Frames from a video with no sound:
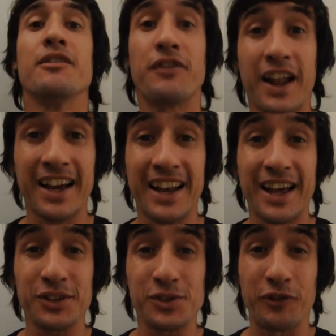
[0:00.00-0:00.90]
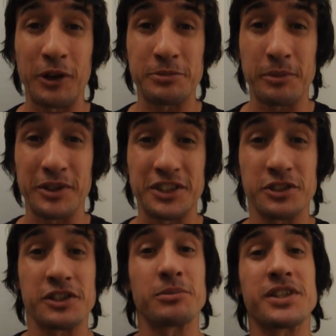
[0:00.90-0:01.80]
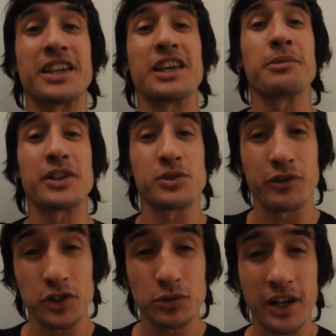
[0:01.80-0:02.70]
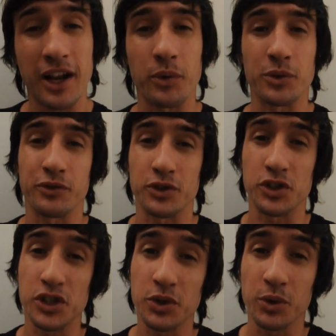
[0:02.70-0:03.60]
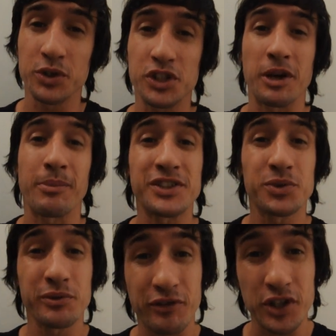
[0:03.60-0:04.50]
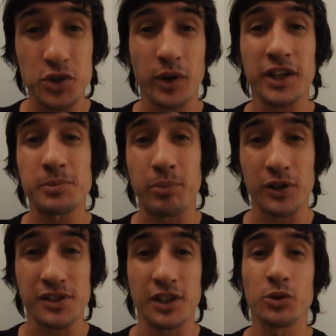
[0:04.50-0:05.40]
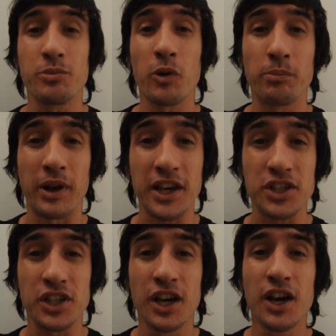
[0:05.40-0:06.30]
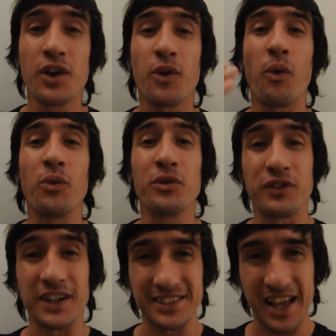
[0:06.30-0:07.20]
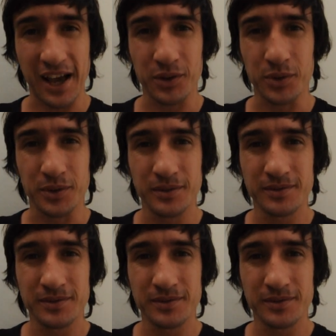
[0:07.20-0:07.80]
Fala galera, eu sou o Felipe Zambardini estamos aqui em mais um vídeo do canal. E no vídeo de hoje é mais um vídeo resposta do meu Blade com o Vandeco.